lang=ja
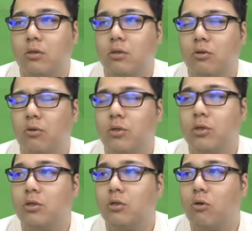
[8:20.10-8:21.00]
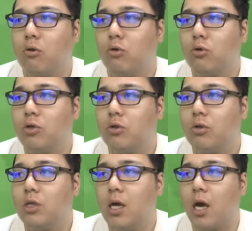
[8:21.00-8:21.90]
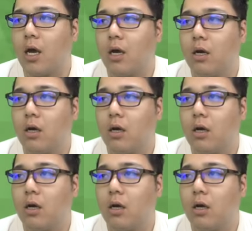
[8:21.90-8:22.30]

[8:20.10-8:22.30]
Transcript: そうすると、ことによって、